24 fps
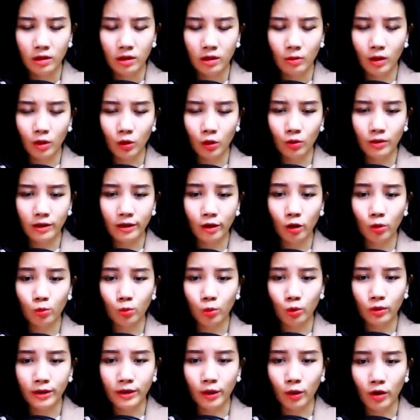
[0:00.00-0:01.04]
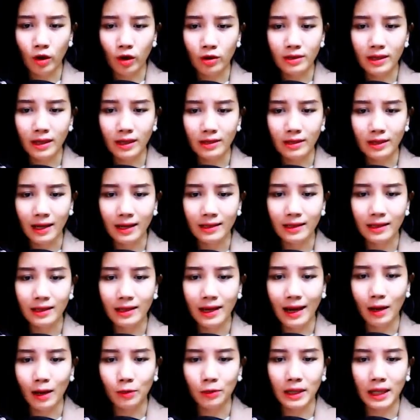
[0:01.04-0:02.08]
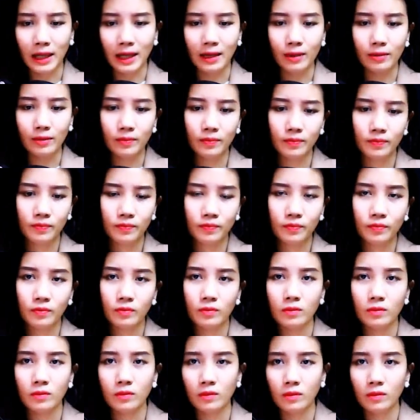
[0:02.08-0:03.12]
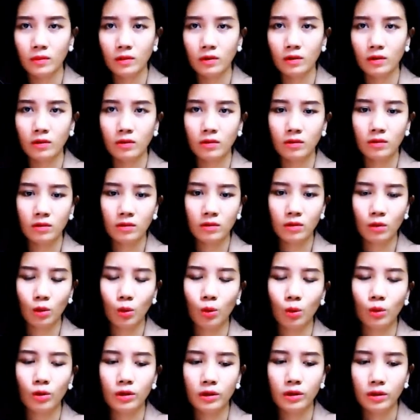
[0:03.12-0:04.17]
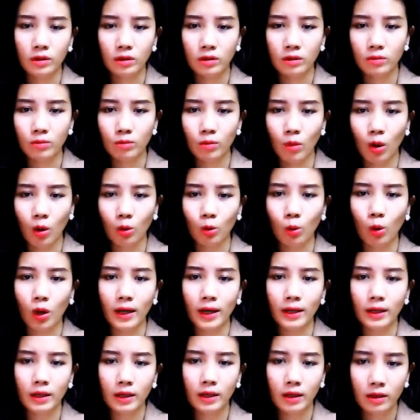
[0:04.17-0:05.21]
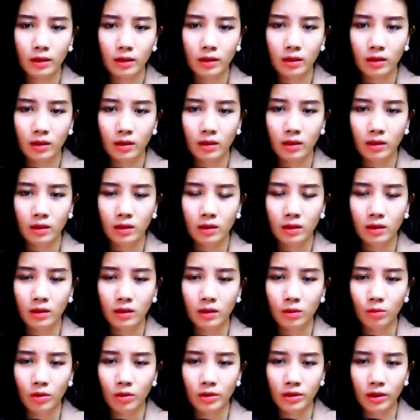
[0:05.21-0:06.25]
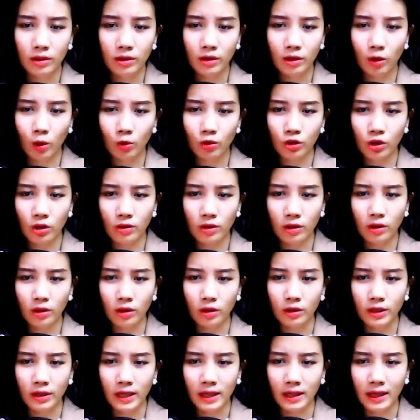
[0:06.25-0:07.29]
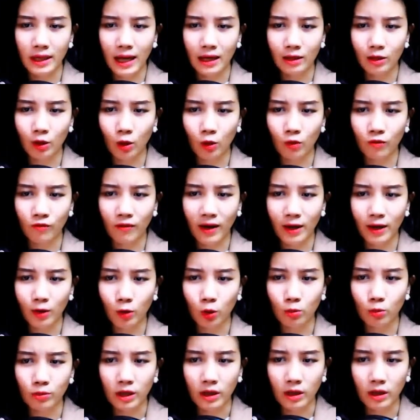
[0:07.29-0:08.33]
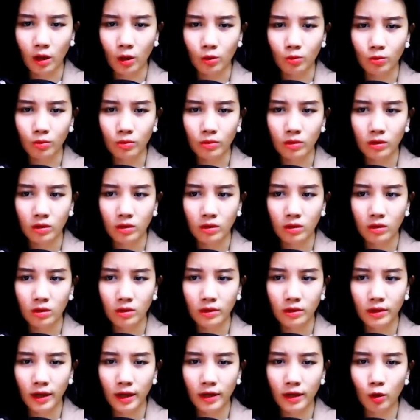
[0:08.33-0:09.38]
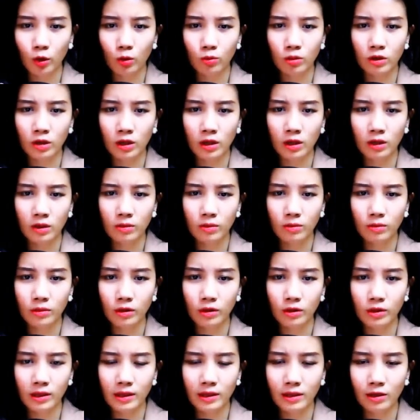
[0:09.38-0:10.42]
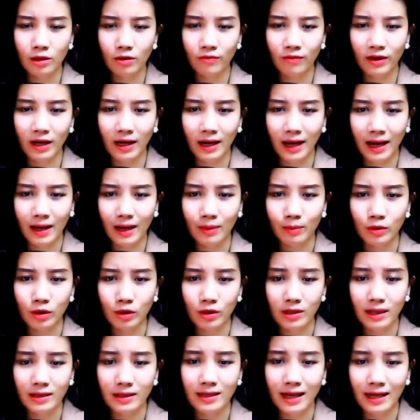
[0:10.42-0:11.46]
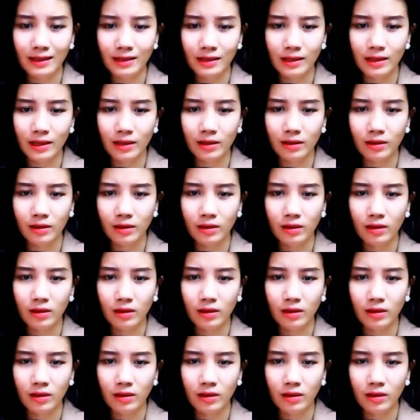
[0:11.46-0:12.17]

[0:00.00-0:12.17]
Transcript: Nhưng mà tôi thì không muốn điều đó xảy ra tí nào cả. Thôi, bỏ qua đi. Bây giờ thì cậu cho tớ ở nhà nhà cậu vài hôm được không? Ít hôm nữa tớ xin được việc làm Tớ sẽ ra riêng